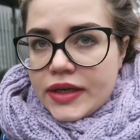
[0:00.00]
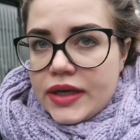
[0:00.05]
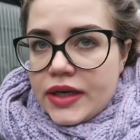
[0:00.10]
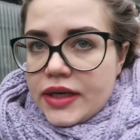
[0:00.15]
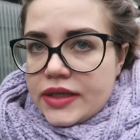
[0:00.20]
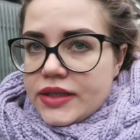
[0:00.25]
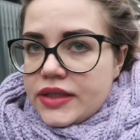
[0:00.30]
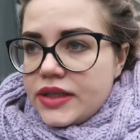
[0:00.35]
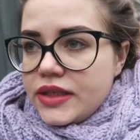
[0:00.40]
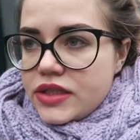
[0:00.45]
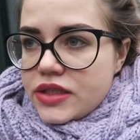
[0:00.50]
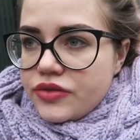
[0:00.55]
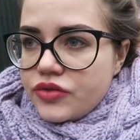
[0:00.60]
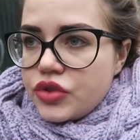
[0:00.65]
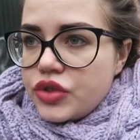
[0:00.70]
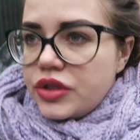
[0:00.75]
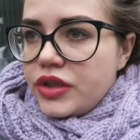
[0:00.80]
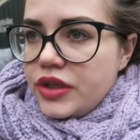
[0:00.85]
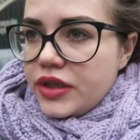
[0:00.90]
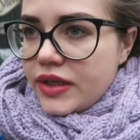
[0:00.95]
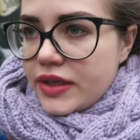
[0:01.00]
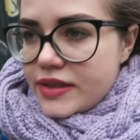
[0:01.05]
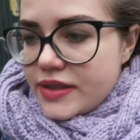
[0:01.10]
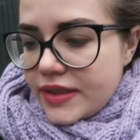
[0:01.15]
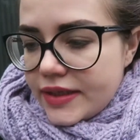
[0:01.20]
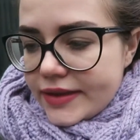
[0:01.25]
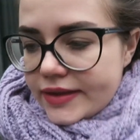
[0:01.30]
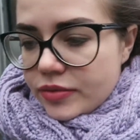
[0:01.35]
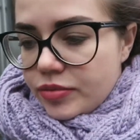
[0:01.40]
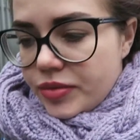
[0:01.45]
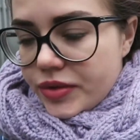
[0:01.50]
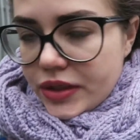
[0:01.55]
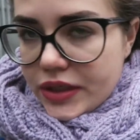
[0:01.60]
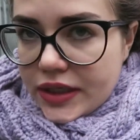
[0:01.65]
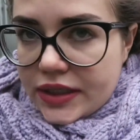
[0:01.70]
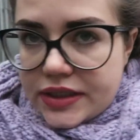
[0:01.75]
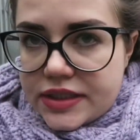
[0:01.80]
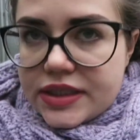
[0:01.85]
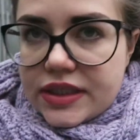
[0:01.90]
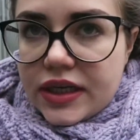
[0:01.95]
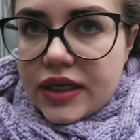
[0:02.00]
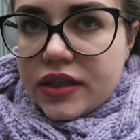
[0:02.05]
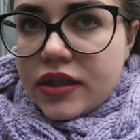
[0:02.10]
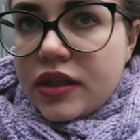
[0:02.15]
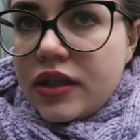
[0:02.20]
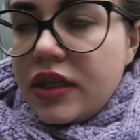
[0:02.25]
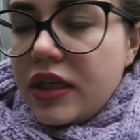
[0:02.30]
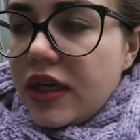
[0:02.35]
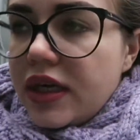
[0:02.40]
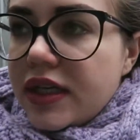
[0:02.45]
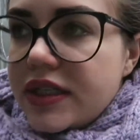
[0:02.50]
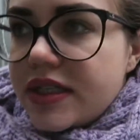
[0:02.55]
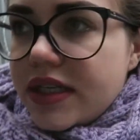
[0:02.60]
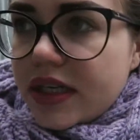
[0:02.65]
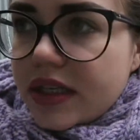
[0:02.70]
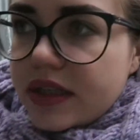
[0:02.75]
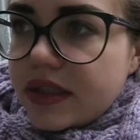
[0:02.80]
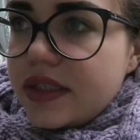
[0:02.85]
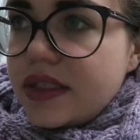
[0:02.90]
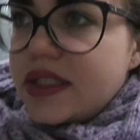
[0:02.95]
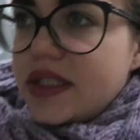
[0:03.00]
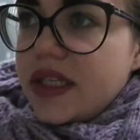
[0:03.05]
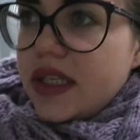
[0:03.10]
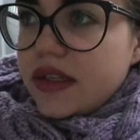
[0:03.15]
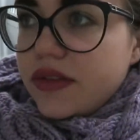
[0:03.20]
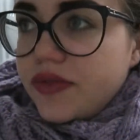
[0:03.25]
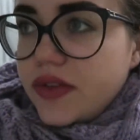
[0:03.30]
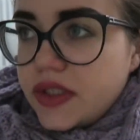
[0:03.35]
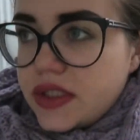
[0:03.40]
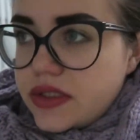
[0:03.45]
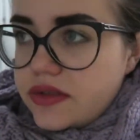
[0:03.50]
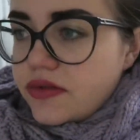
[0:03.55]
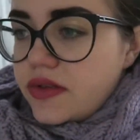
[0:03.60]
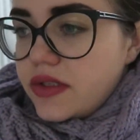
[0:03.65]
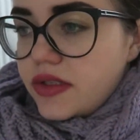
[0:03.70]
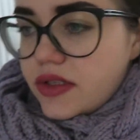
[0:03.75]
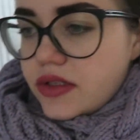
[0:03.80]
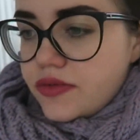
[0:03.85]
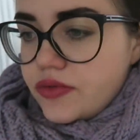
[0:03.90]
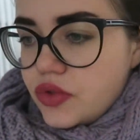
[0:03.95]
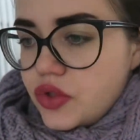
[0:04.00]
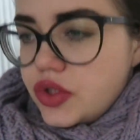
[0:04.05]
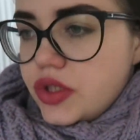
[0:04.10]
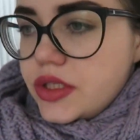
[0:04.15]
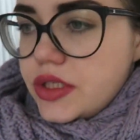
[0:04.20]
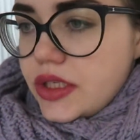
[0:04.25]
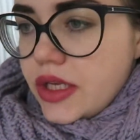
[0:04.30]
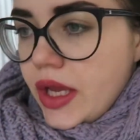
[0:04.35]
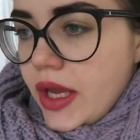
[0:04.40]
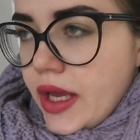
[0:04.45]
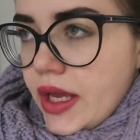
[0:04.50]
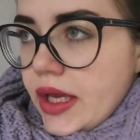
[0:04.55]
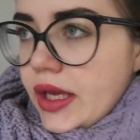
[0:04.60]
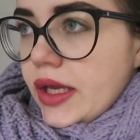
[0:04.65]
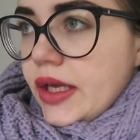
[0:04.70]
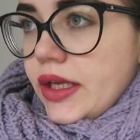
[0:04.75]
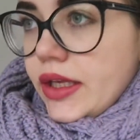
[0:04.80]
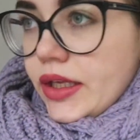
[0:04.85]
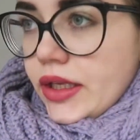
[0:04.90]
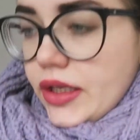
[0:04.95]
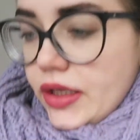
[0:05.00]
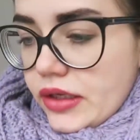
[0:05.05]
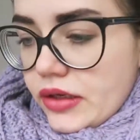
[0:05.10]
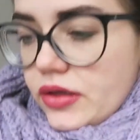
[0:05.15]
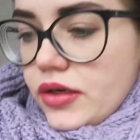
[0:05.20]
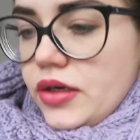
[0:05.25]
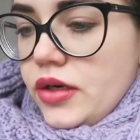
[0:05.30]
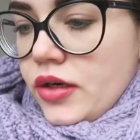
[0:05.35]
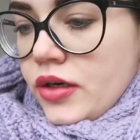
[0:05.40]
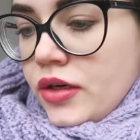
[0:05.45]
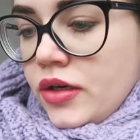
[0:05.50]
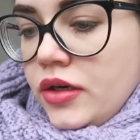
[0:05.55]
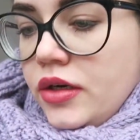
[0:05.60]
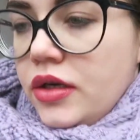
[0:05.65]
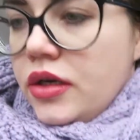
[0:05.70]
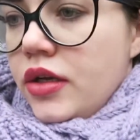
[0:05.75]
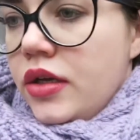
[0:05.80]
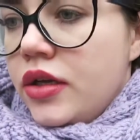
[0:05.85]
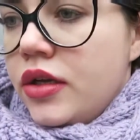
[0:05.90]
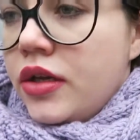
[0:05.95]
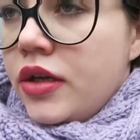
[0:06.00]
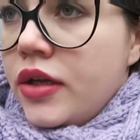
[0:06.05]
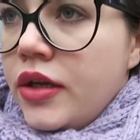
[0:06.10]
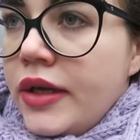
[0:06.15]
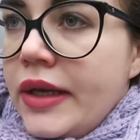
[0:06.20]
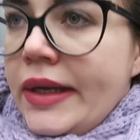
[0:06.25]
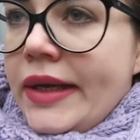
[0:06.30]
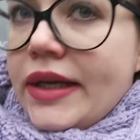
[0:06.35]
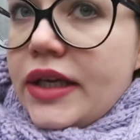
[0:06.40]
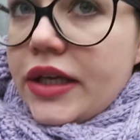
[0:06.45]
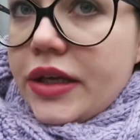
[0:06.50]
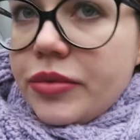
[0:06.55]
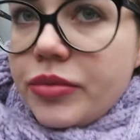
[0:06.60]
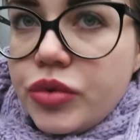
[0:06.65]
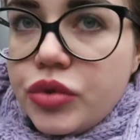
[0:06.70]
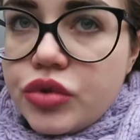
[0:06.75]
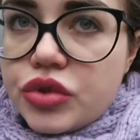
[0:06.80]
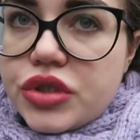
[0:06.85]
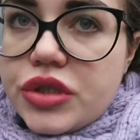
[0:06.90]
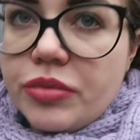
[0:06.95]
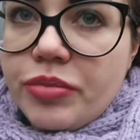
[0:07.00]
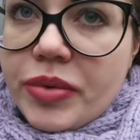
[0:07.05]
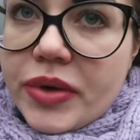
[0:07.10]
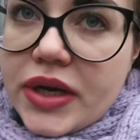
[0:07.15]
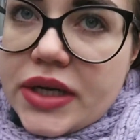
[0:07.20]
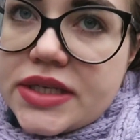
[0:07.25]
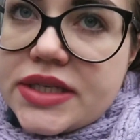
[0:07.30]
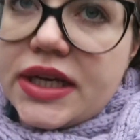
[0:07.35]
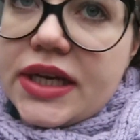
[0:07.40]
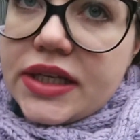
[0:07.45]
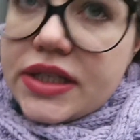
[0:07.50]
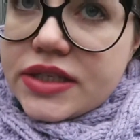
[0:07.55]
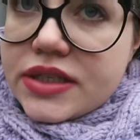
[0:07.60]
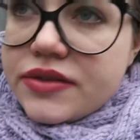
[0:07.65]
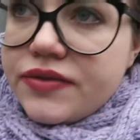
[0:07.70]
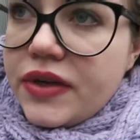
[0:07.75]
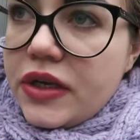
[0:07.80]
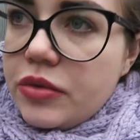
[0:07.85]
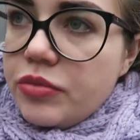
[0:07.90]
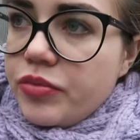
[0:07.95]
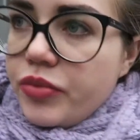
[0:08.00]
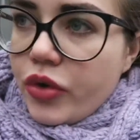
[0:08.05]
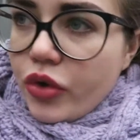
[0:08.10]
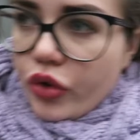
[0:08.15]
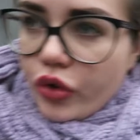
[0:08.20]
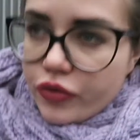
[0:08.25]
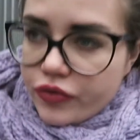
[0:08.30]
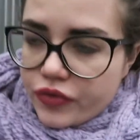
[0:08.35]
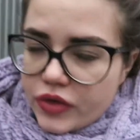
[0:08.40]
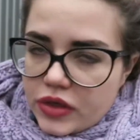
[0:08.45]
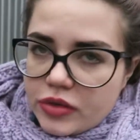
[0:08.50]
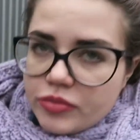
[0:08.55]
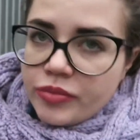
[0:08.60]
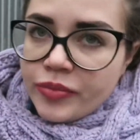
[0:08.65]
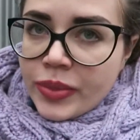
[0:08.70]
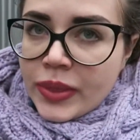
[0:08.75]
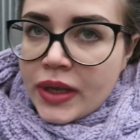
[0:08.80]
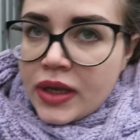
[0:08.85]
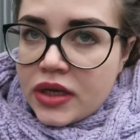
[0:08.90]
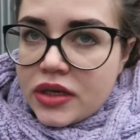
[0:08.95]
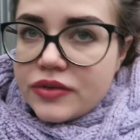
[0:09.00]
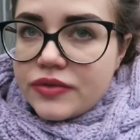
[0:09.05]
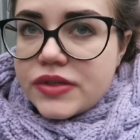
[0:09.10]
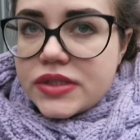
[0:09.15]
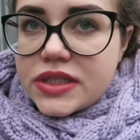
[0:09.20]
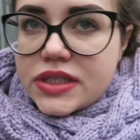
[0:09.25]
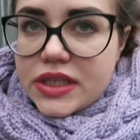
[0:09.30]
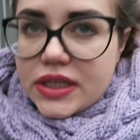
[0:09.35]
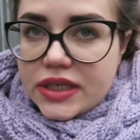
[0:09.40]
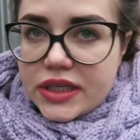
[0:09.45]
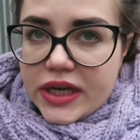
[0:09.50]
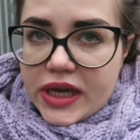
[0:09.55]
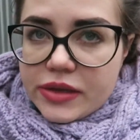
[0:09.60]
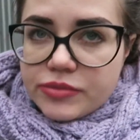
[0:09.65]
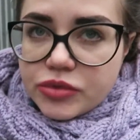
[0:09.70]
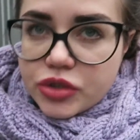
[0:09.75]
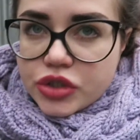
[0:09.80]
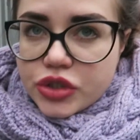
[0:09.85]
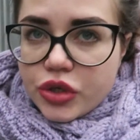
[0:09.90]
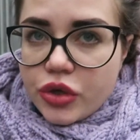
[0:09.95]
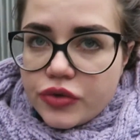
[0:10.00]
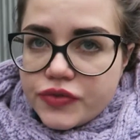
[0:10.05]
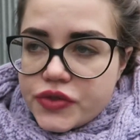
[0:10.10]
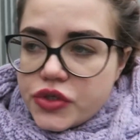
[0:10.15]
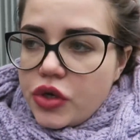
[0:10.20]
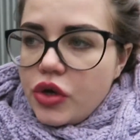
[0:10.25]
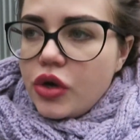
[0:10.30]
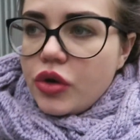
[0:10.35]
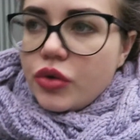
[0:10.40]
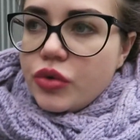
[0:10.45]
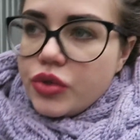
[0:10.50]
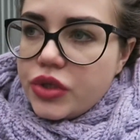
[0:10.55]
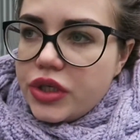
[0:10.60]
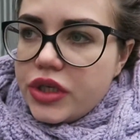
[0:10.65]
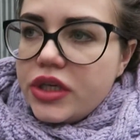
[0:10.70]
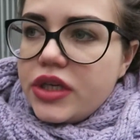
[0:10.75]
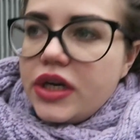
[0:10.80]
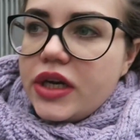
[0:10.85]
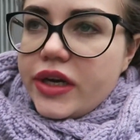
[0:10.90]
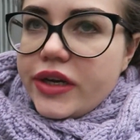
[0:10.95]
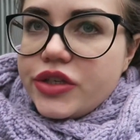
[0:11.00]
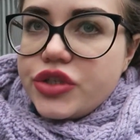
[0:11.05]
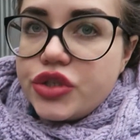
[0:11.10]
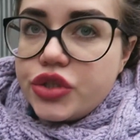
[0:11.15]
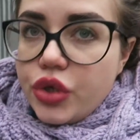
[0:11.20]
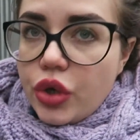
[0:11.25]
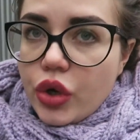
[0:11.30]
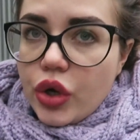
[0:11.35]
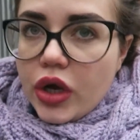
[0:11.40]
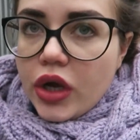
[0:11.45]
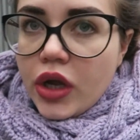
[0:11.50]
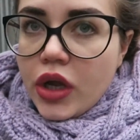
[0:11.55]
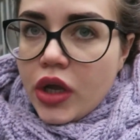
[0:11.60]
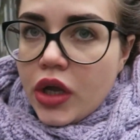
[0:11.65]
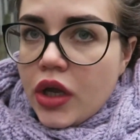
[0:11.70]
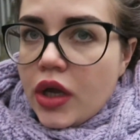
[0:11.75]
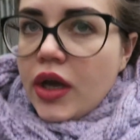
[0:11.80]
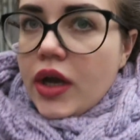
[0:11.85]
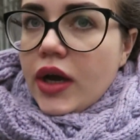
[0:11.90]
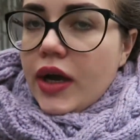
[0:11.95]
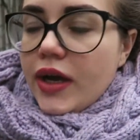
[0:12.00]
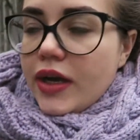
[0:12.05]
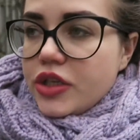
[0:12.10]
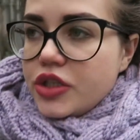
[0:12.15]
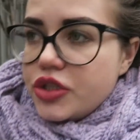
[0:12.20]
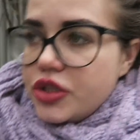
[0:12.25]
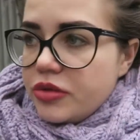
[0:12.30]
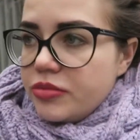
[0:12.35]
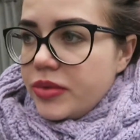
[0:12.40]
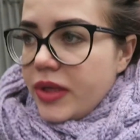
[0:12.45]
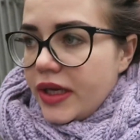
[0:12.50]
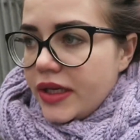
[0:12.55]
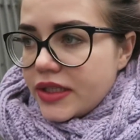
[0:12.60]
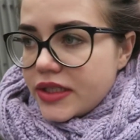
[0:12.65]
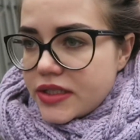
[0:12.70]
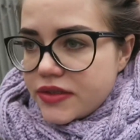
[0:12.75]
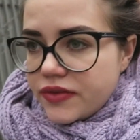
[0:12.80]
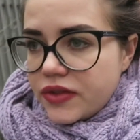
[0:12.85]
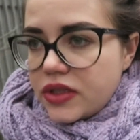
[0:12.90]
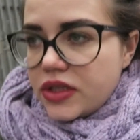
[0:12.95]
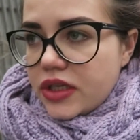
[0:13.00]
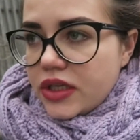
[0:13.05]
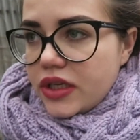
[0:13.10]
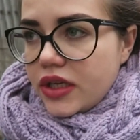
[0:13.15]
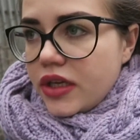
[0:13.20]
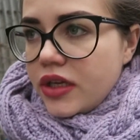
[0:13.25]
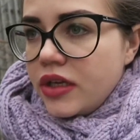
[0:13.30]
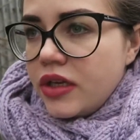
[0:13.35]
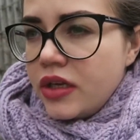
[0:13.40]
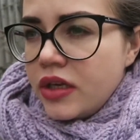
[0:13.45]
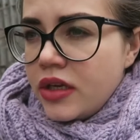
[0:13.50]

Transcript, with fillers: А, такие девушки не хотят напрягаться, они не хотят нести ответственность за свою жизнь, и а, им нужно показать своим профилем в Инстаграме, что все у них хорошо, а, что им дарят цветы,